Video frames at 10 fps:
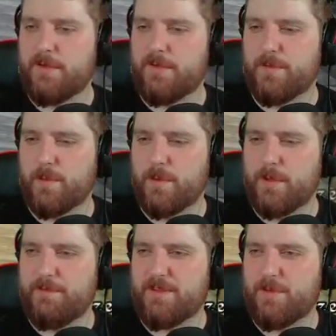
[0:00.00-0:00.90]
So,
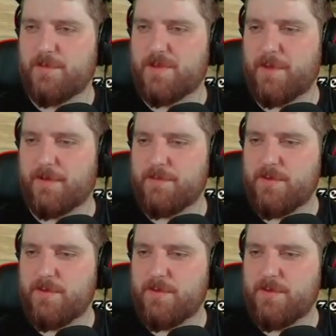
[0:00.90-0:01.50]
was wollten wir jetzt machen?